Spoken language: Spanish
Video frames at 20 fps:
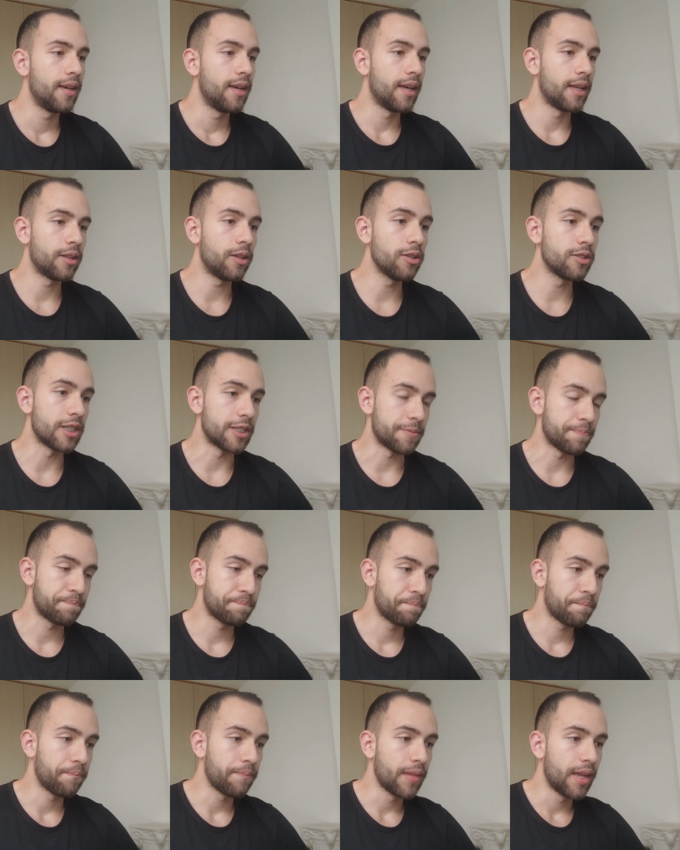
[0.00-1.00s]
Entonces,
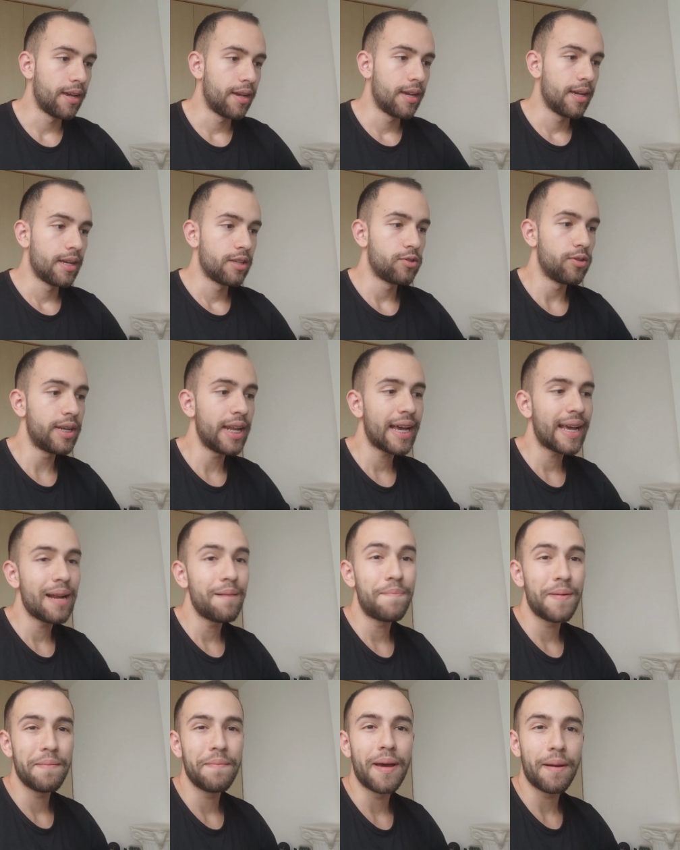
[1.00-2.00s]
yo diría que el
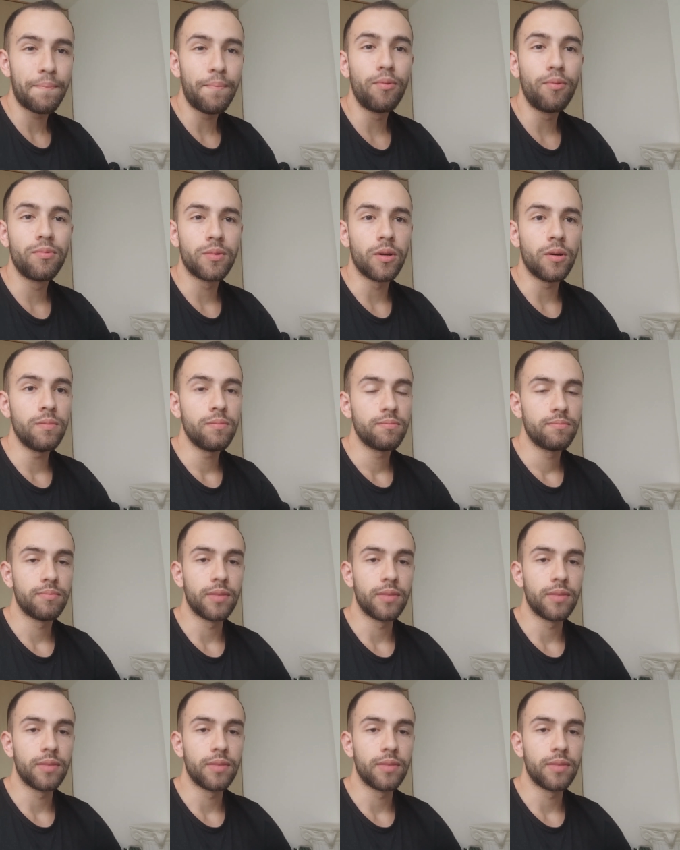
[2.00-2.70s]
primer punto,